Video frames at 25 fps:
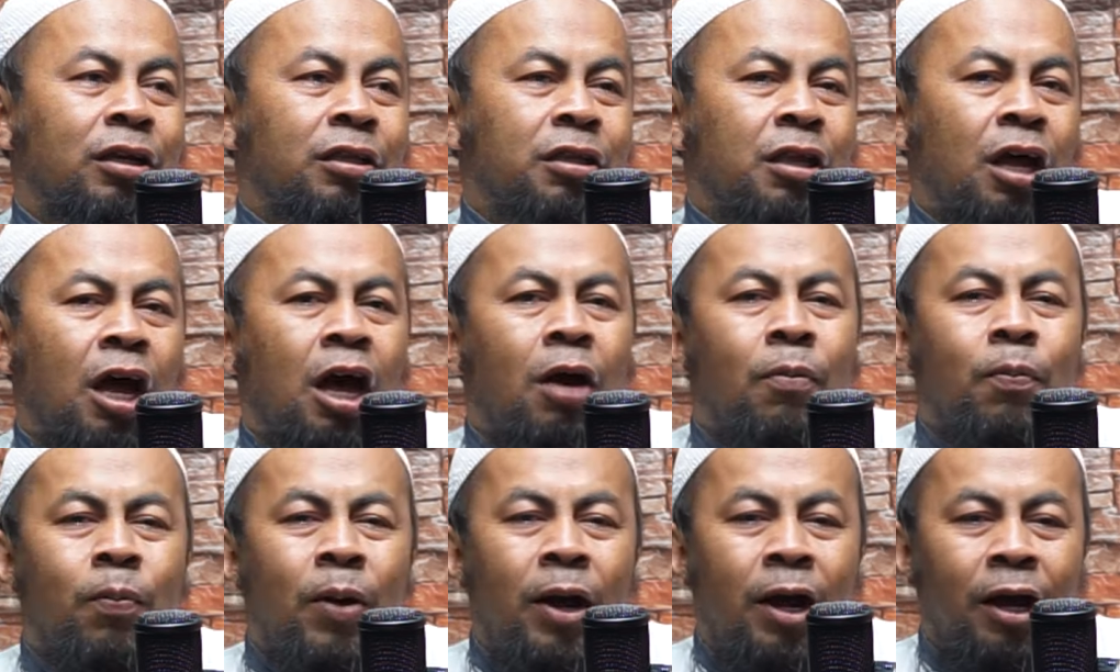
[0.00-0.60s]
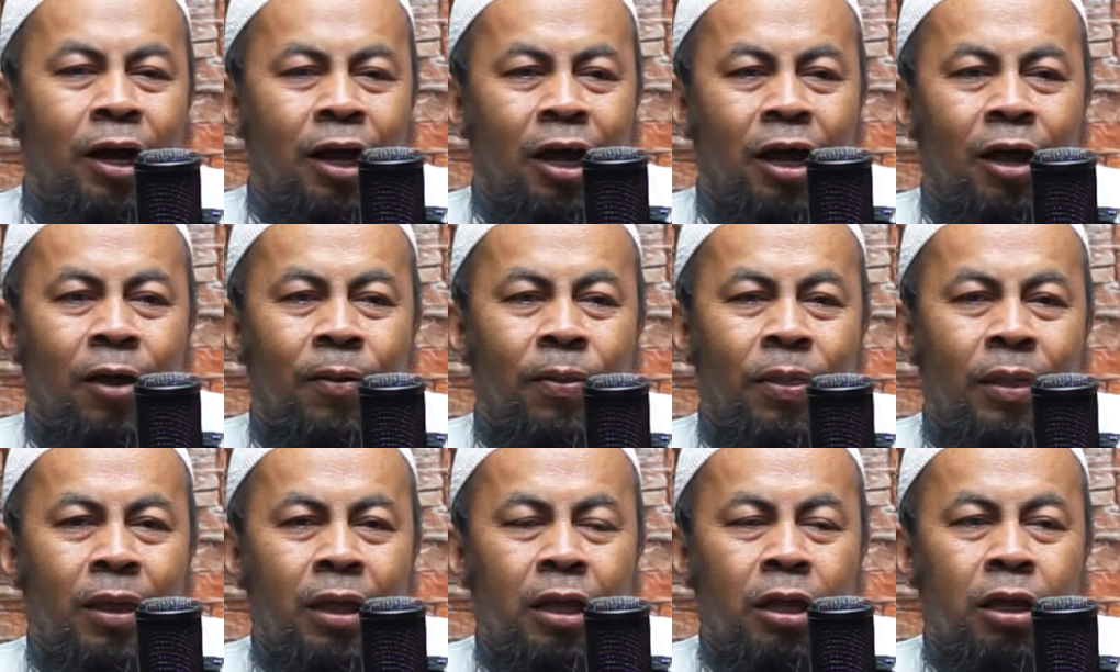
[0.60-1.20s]
kita.
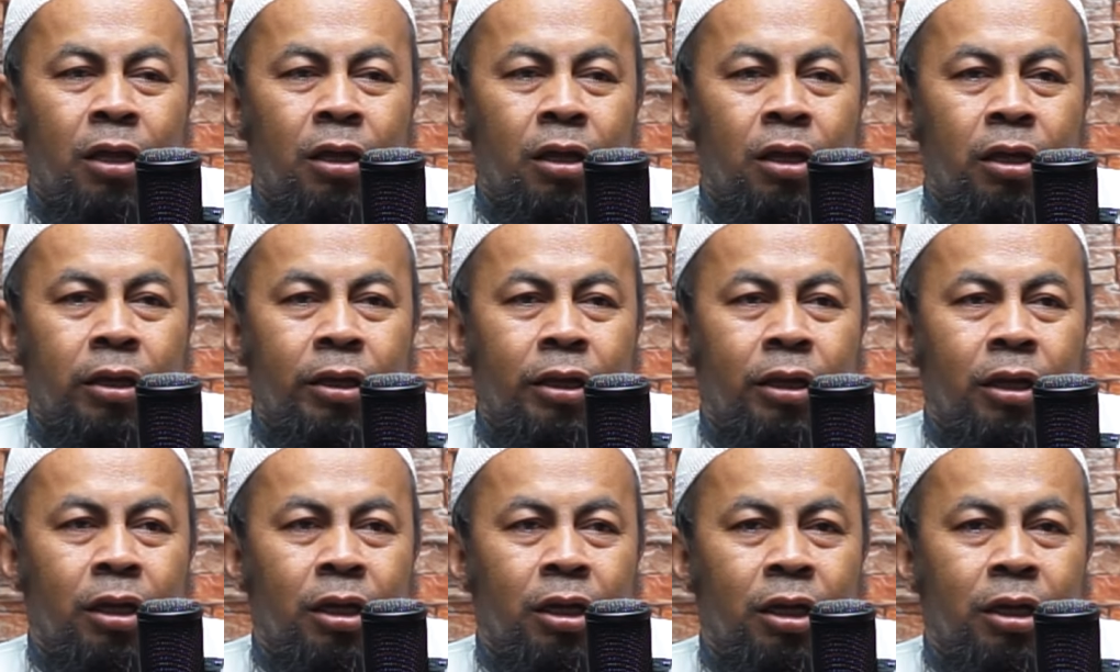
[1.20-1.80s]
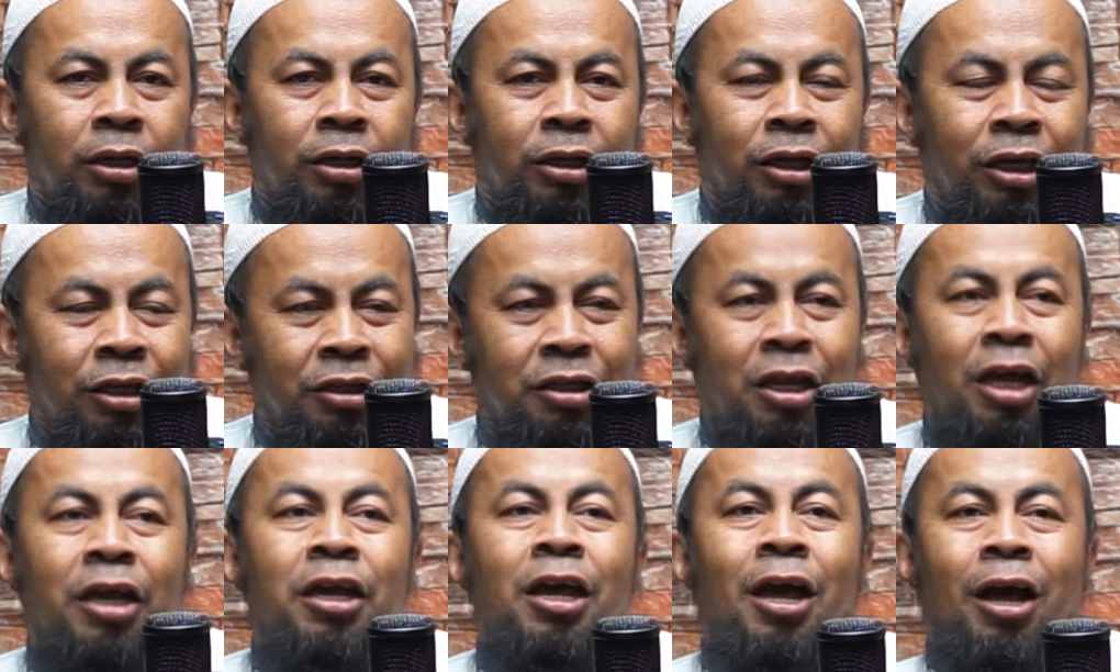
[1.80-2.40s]
Apakah
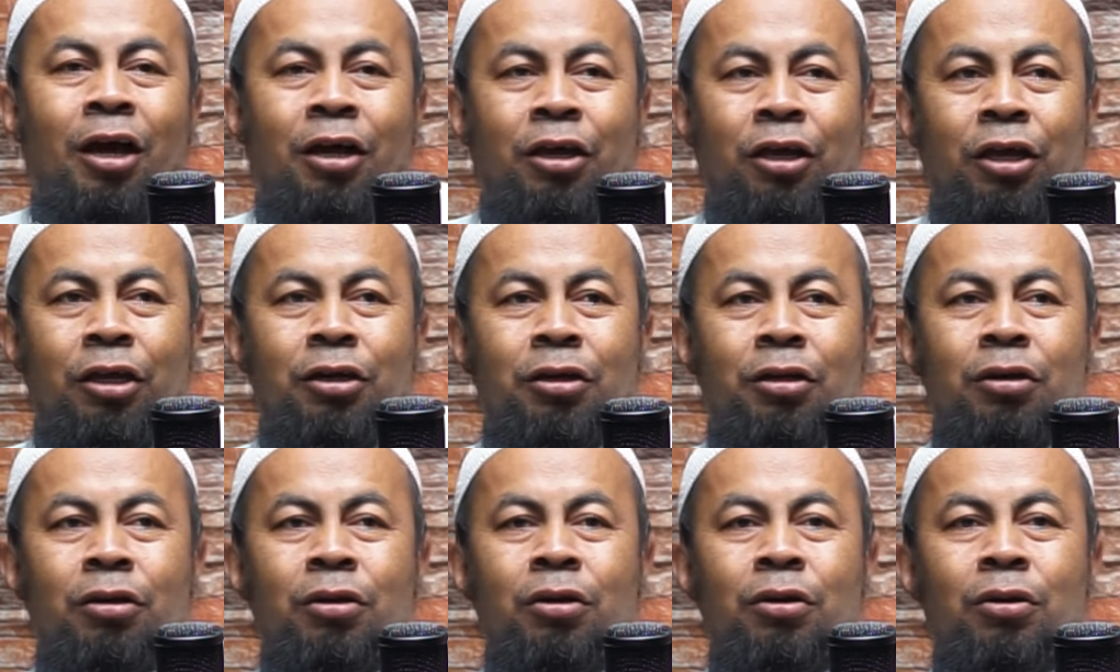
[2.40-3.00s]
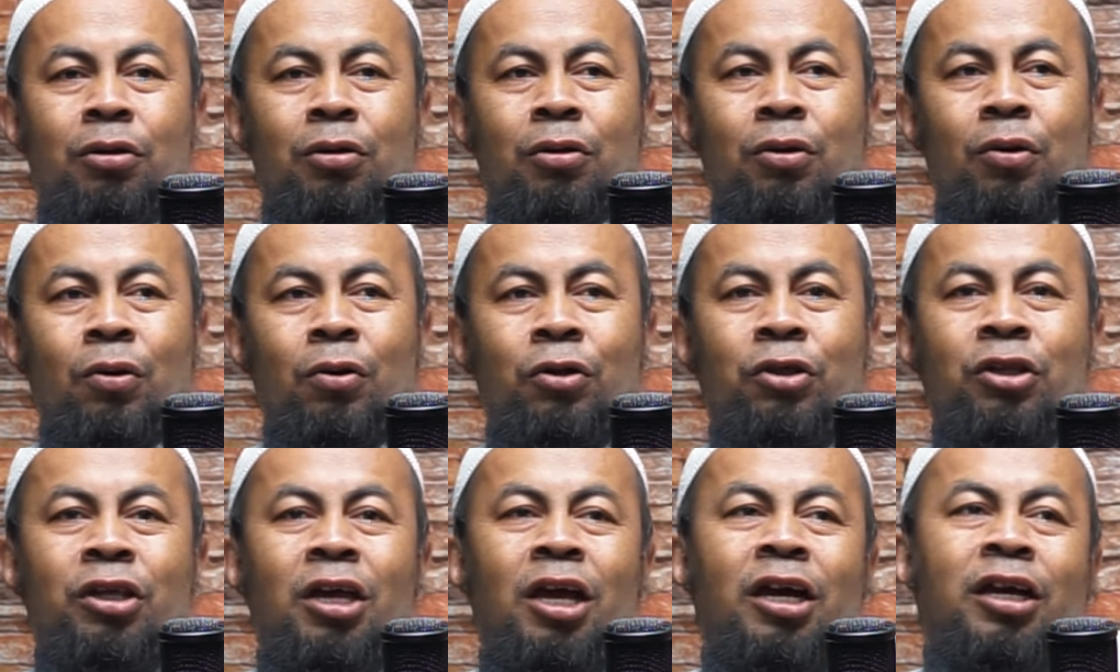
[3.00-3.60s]
kita yakin
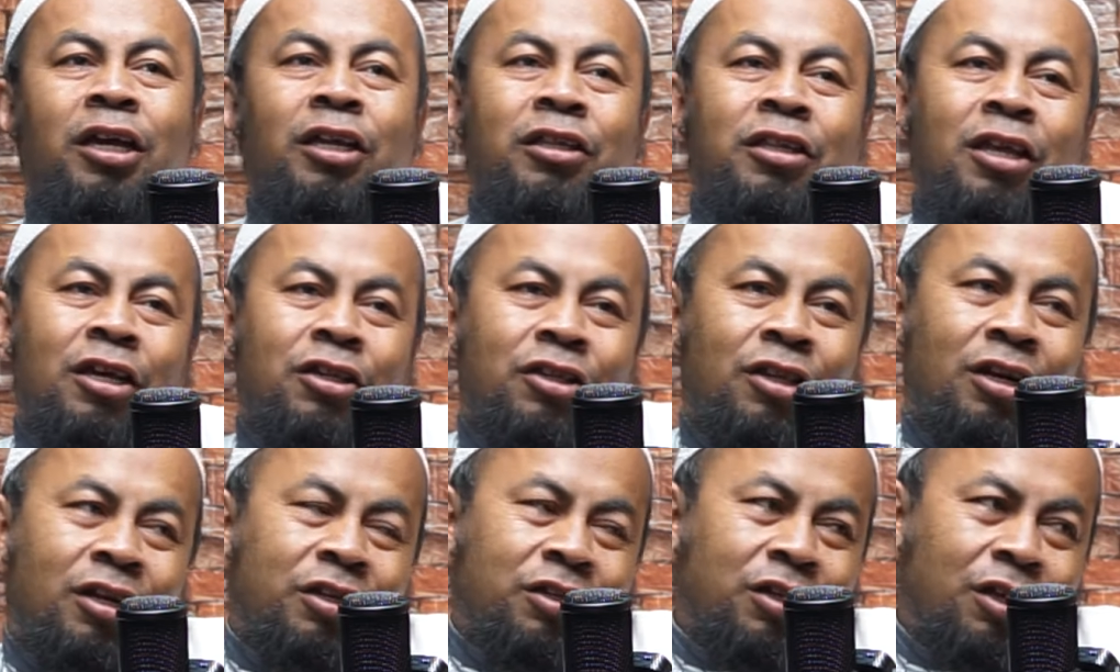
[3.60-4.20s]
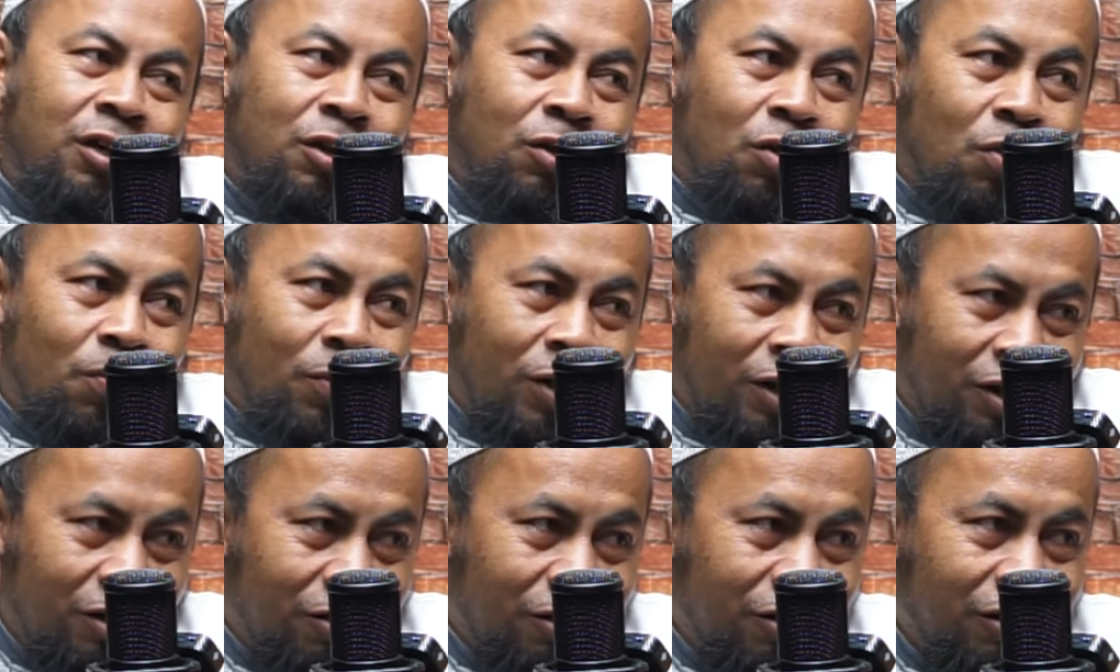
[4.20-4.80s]
usia kita selesai di
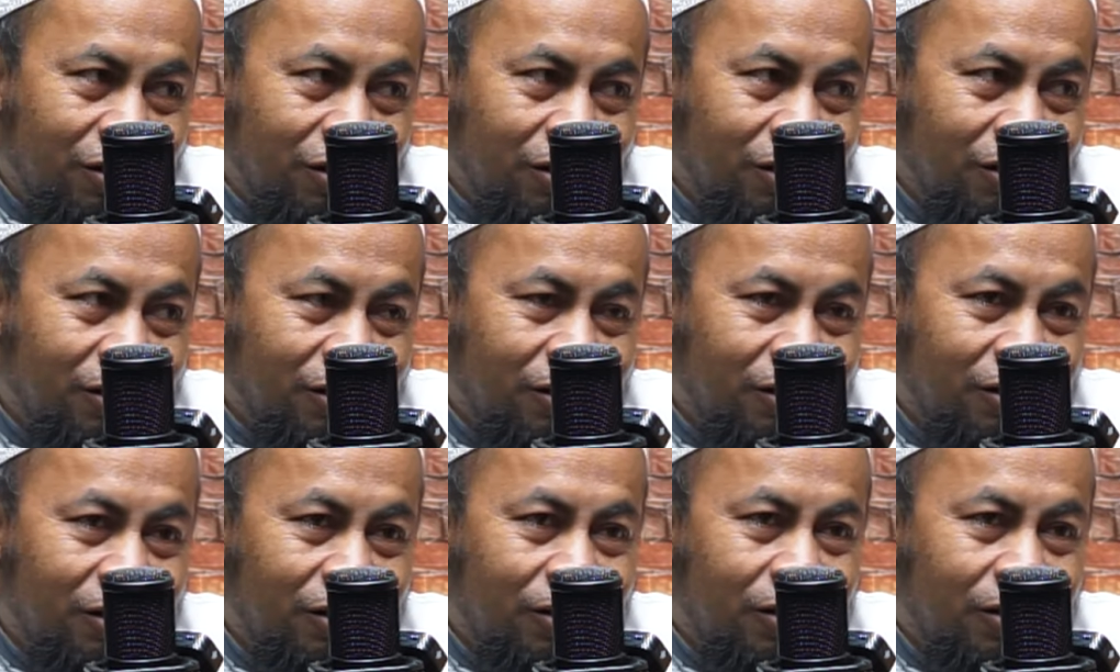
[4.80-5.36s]
Ramadan. Hmm.